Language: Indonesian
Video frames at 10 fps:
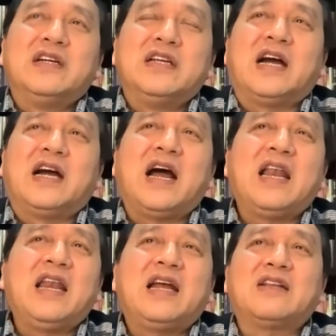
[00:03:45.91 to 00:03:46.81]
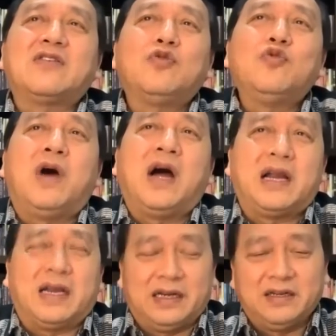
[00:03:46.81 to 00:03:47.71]
ya alat
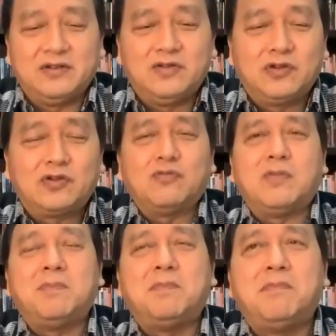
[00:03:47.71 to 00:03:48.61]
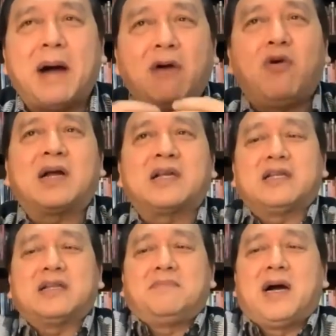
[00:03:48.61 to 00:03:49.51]
Tuhan untuk membawa
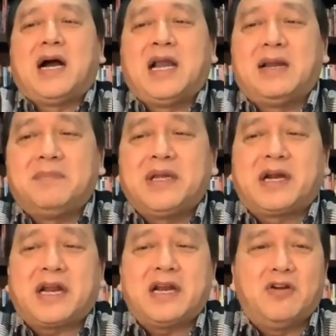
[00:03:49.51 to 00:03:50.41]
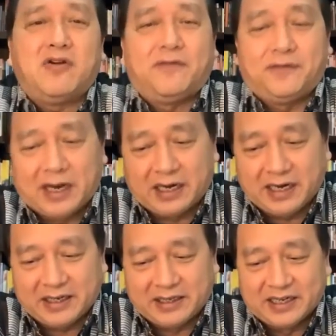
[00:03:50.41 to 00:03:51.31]
kita mengalami
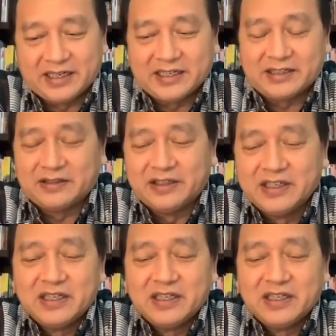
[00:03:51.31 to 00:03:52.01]
renovare tadi itu,